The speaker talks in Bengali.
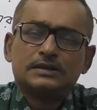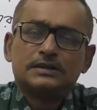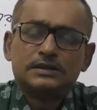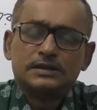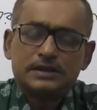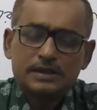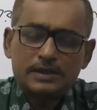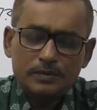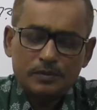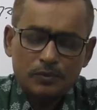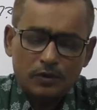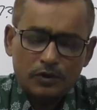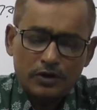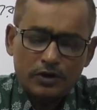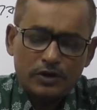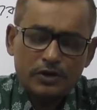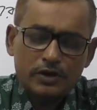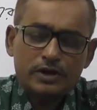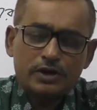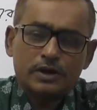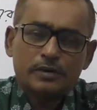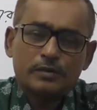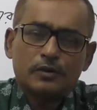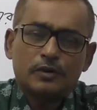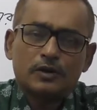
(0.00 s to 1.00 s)
যে বই
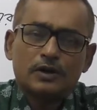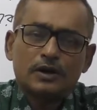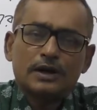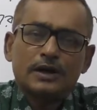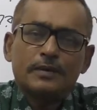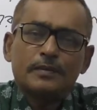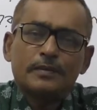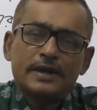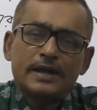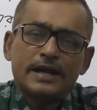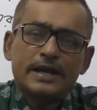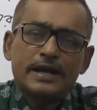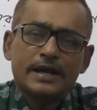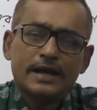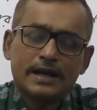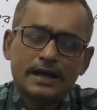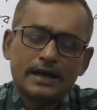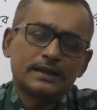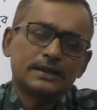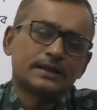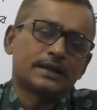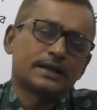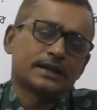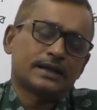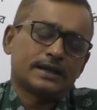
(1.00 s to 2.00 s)
কয়টা বললাম এখান
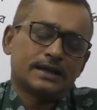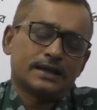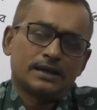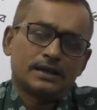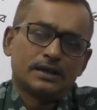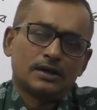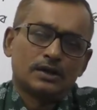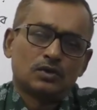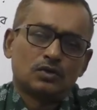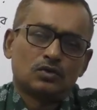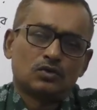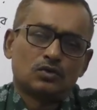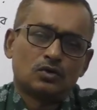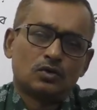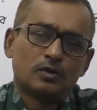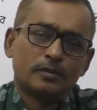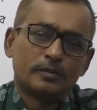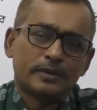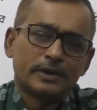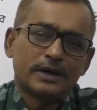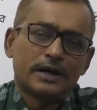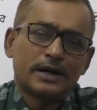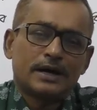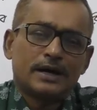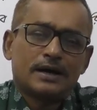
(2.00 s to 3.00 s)
থেকে
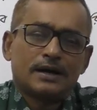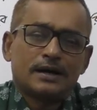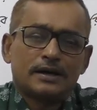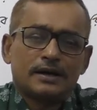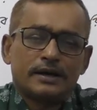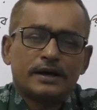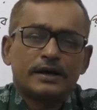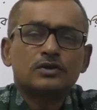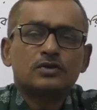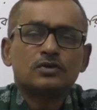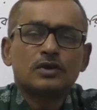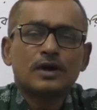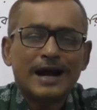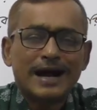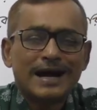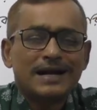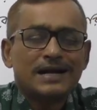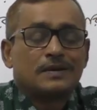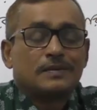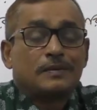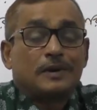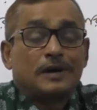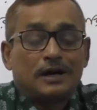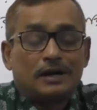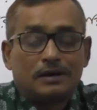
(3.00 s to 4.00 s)
তোমরা একটু
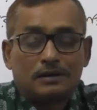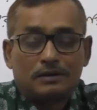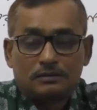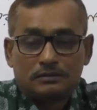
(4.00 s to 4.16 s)
ঘাটবা